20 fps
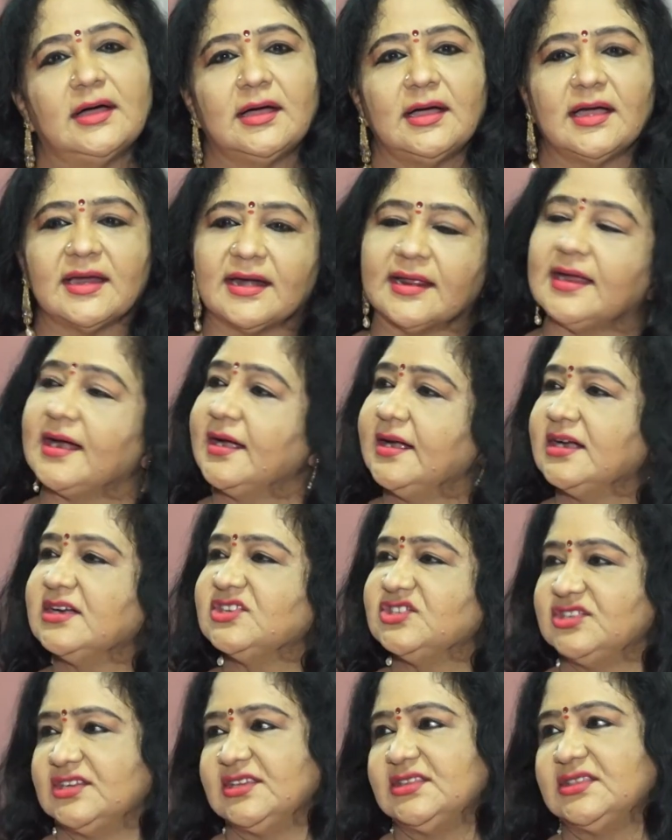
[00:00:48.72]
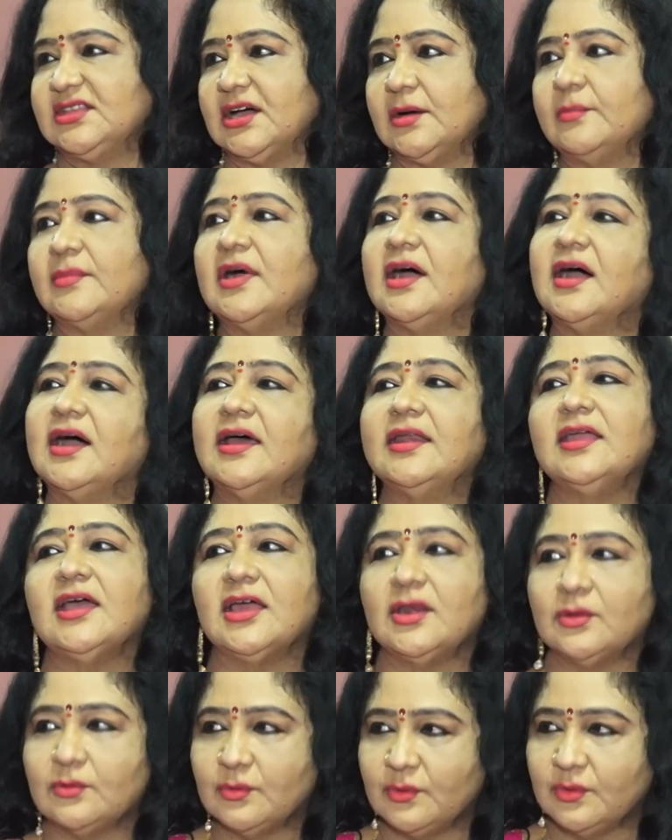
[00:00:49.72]
అక్కడ కండక్ట్ చేద్దాం అని
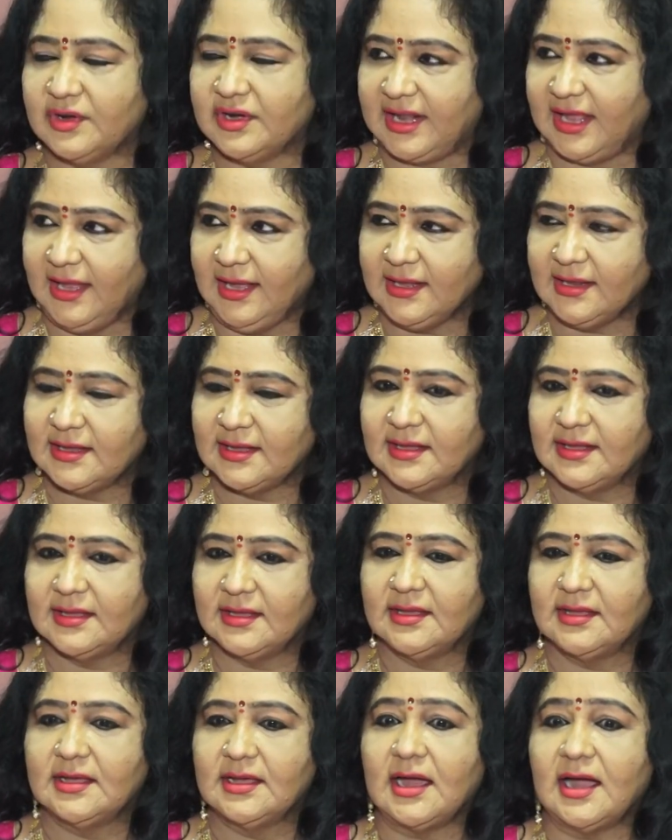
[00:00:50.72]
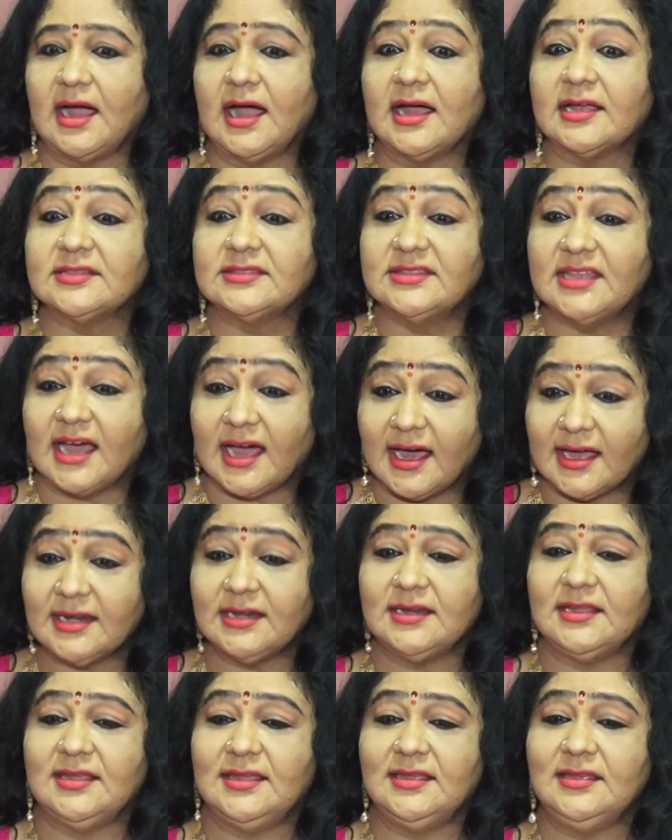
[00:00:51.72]
అని ఉంటే
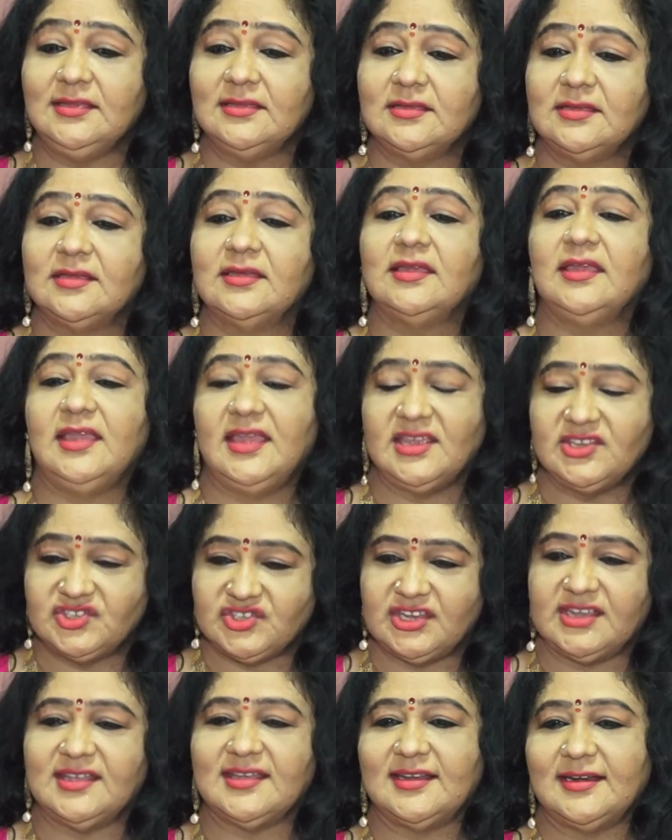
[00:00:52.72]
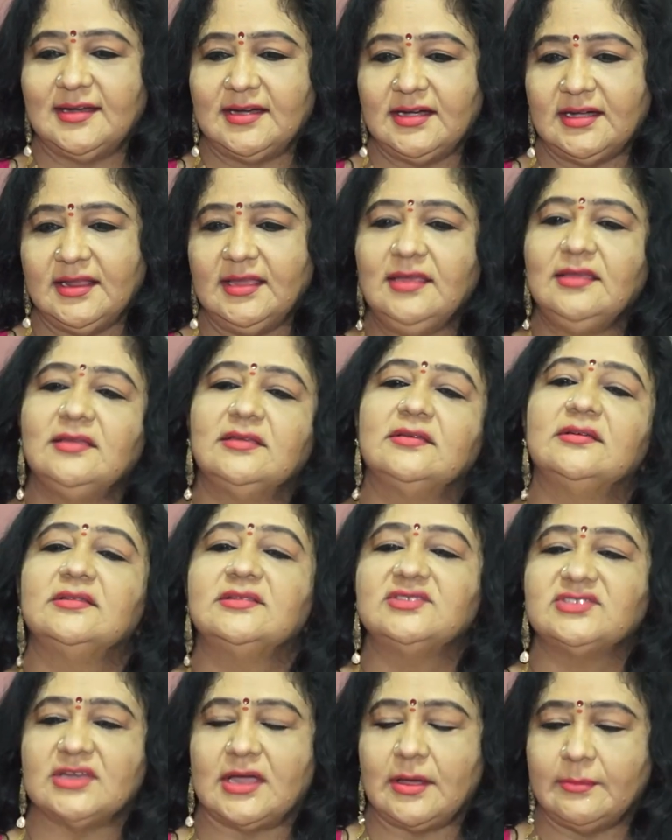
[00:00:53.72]
దాన్ని ఏం చేయాలంటే
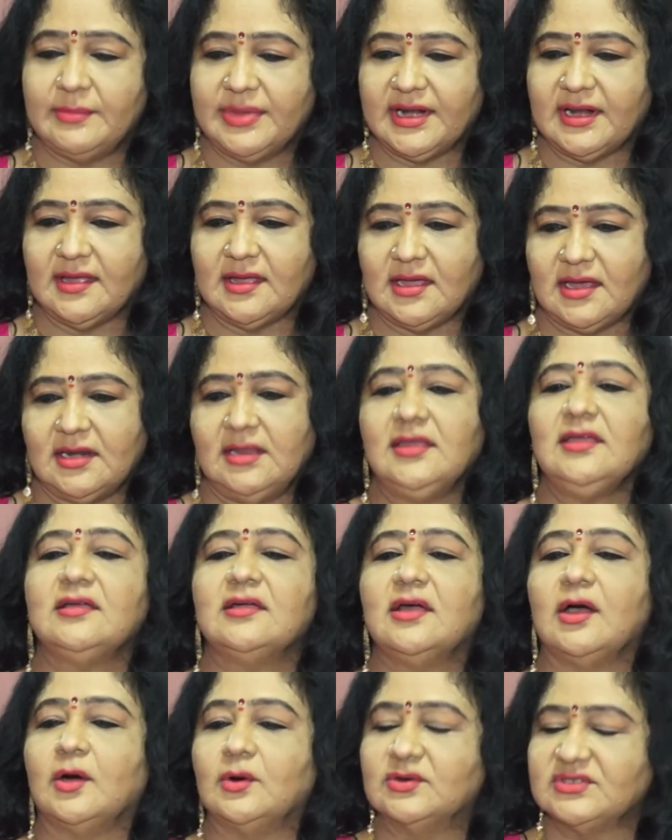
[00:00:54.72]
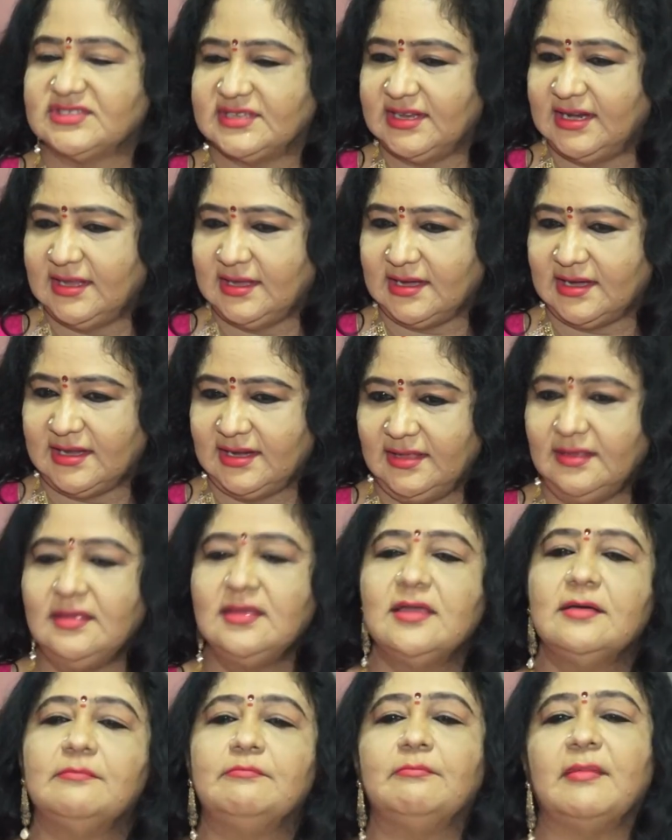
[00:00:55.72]
చాంబర్కి కానీ కౌన్సిల్ కానీ
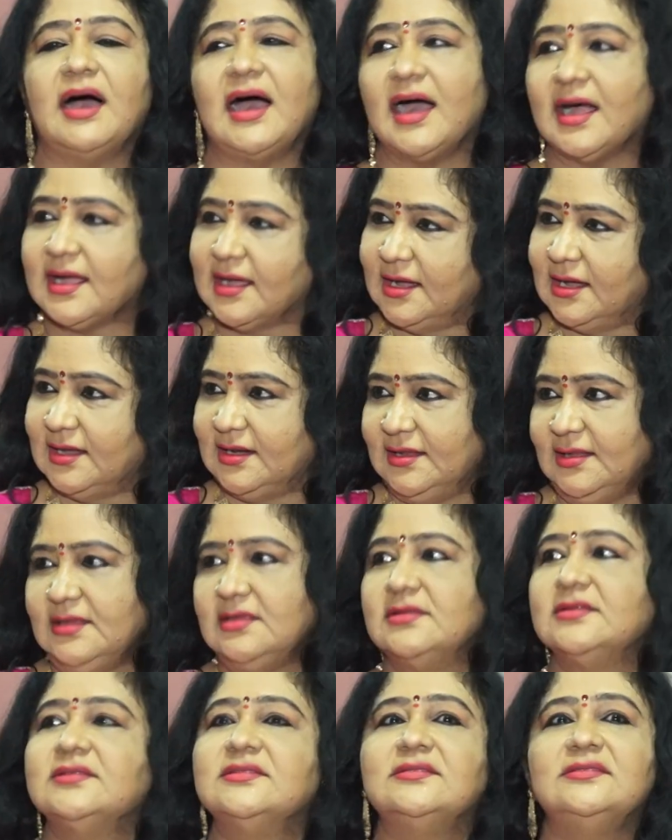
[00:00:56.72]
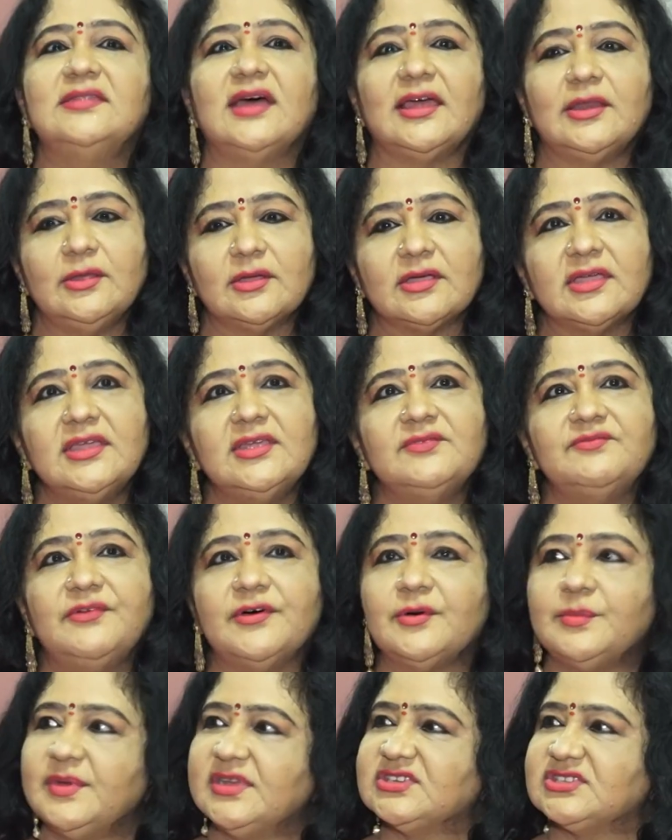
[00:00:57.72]
మాకు కానీ దాని యొక్క
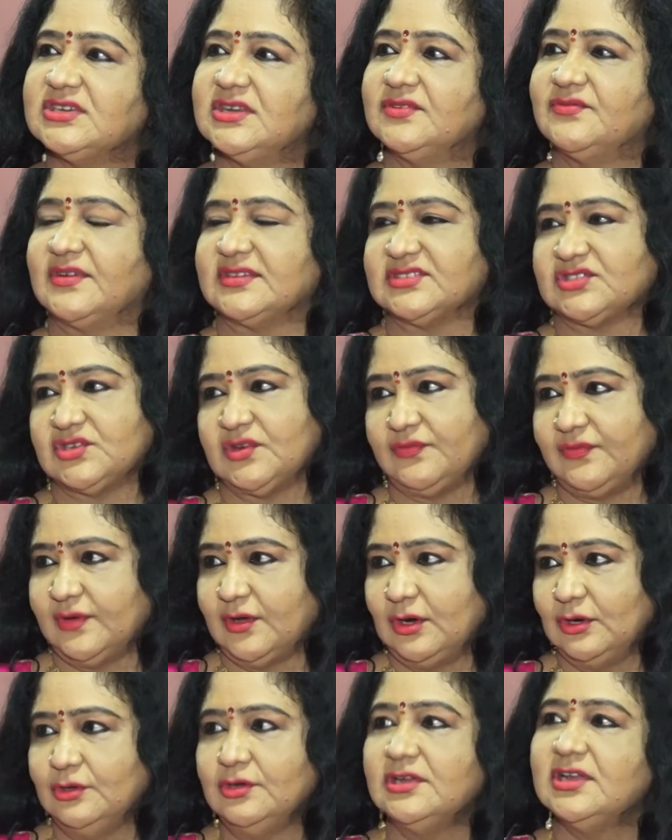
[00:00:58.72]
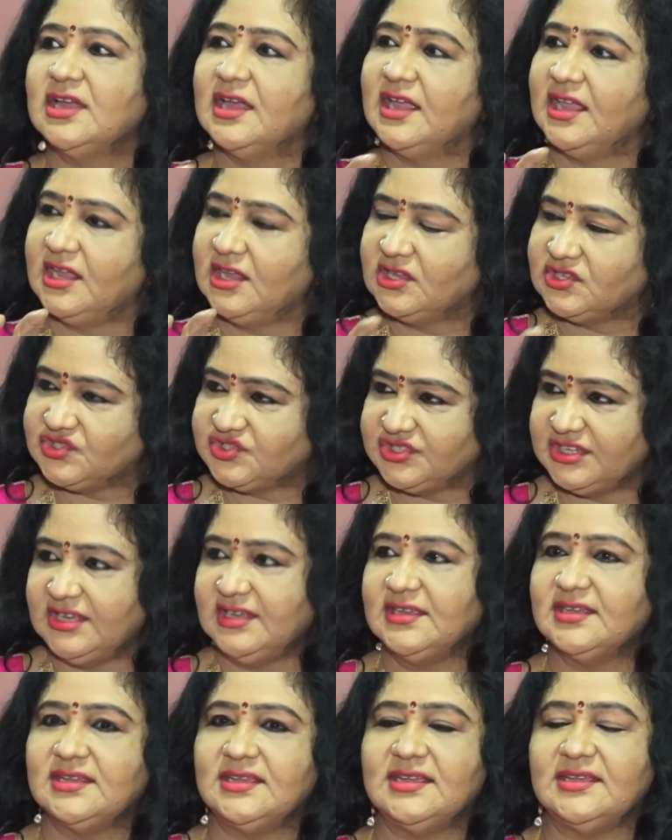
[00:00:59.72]
ఇన్ఫర్మేషన్ని ఫస్ట్ ఆఫ్ ఆల్ ఇచ్చి
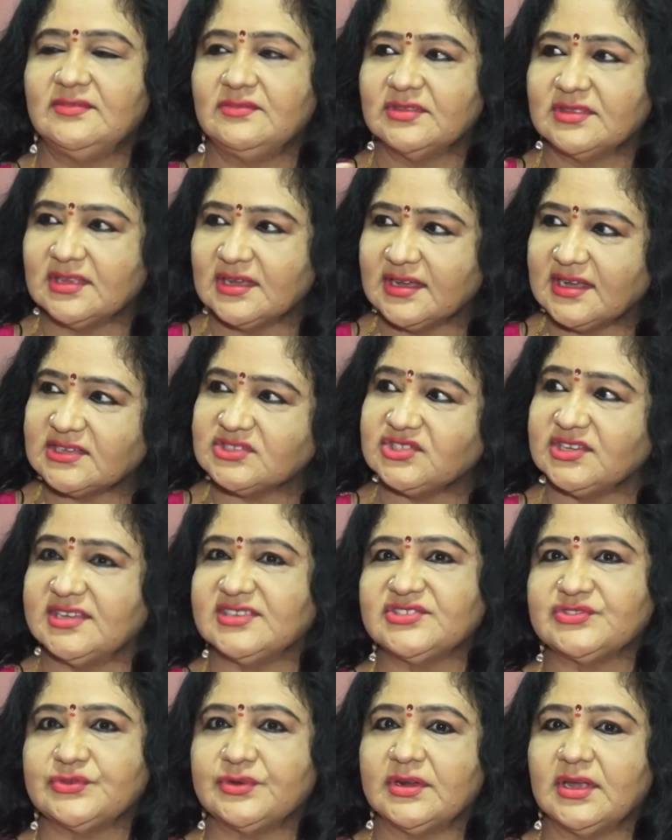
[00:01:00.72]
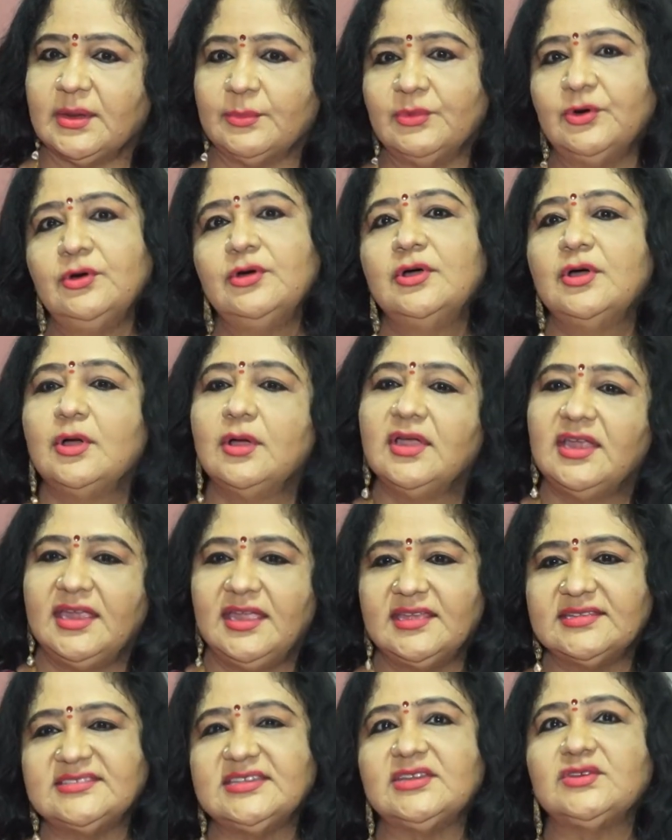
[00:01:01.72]
ఈ విధంగా చేస్తున్నాము
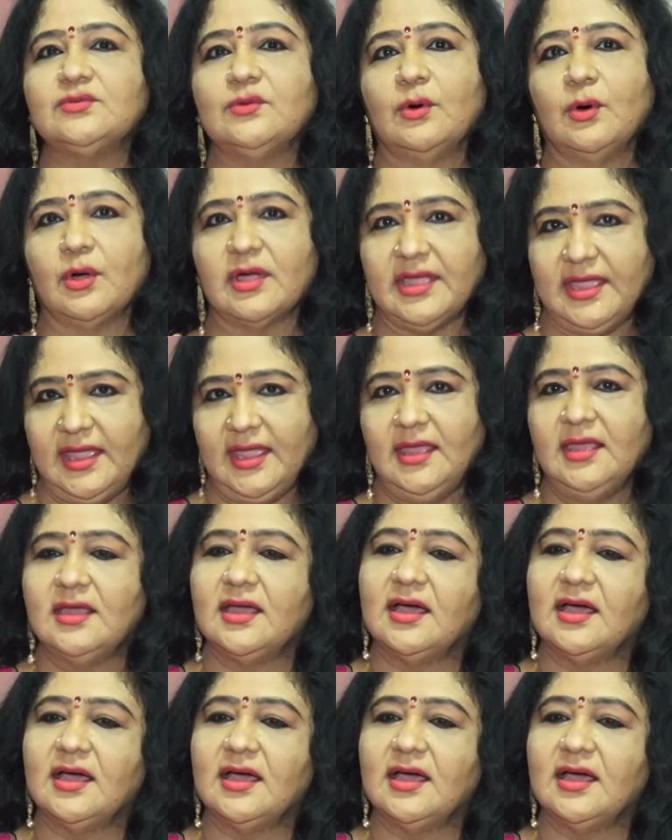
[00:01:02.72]
ఈజ్ ఇట్ ఓకే